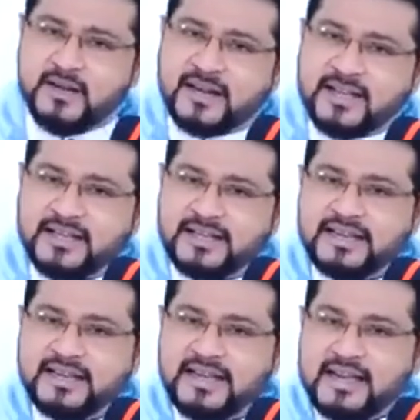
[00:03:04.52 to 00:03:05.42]
இருக்கிறது
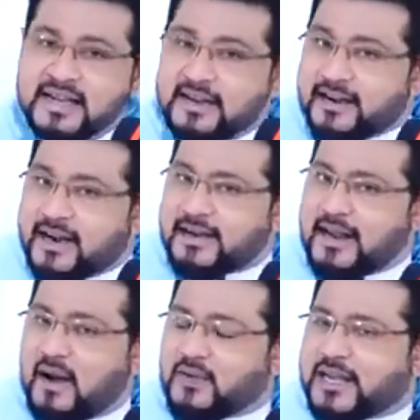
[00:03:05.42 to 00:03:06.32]

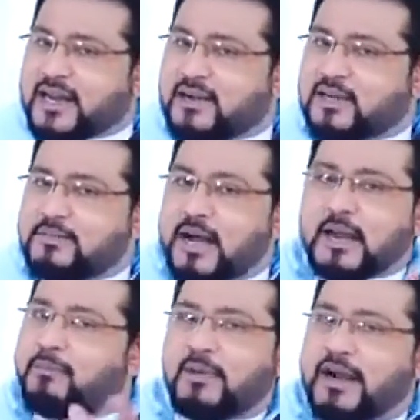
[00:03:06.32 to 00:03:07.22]
ரெண்டாவது கட்டமா
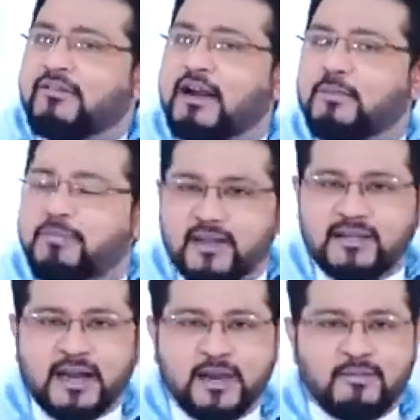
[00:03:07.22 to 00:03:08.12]
எப்படி
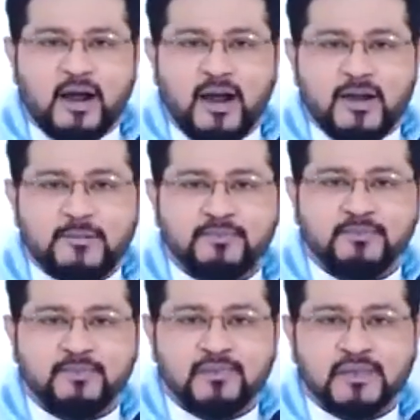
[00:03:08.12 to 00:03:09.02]
வெளிப்படும் தெரியுமா
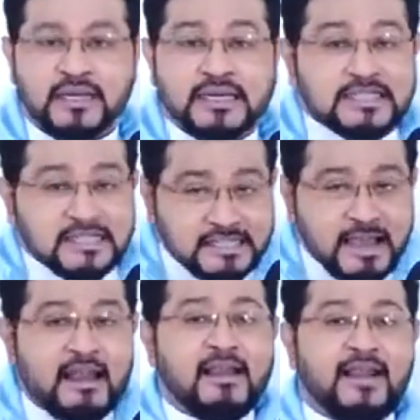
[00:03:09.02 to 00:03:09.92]

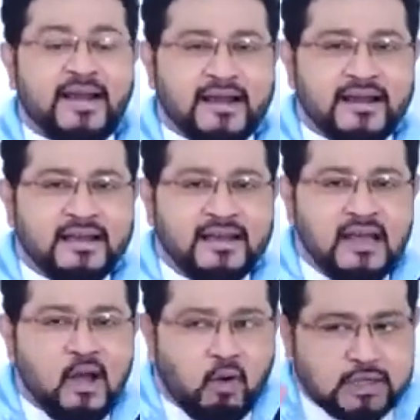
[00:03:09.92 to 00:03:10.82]
செயல்ல
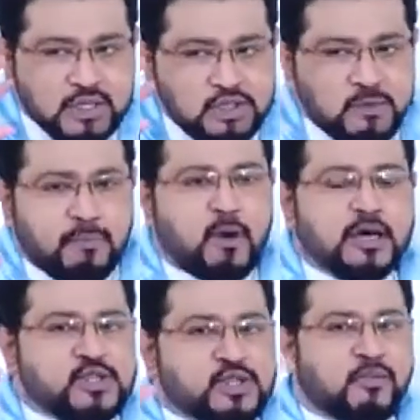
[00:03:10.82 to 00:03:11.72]
உடஞ்சு
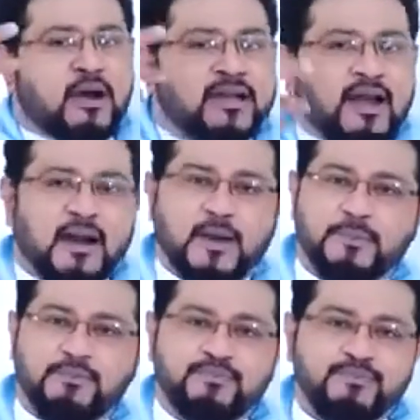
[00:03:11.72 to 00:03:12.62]
போன சமாதானம்